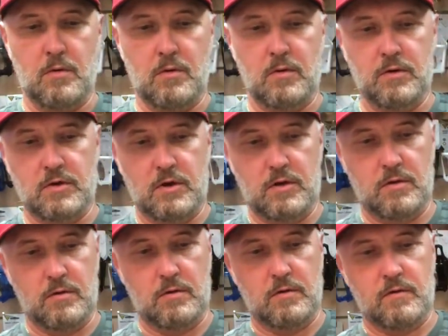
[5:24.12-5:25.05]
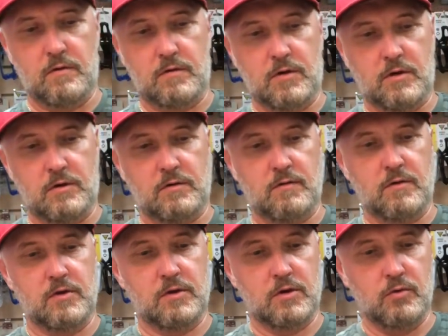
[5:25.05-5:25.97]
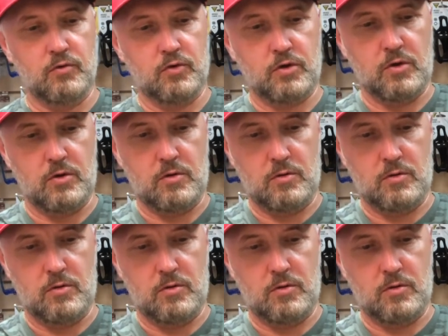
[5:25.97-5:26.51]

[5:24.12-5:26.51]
сзади, ставится в виде заглушки.